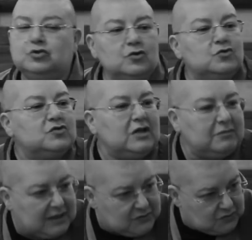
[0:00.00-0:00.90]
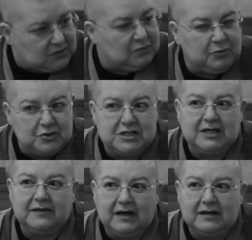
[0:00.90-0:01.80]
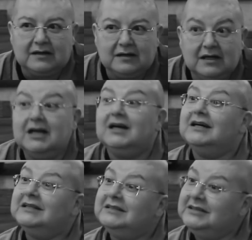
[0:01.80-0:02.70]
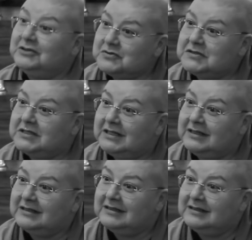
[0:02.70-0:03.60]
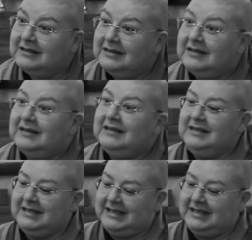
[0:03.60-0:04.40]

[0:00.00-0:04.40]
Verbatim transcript: todos os abraços que eu podia dar? Não será. E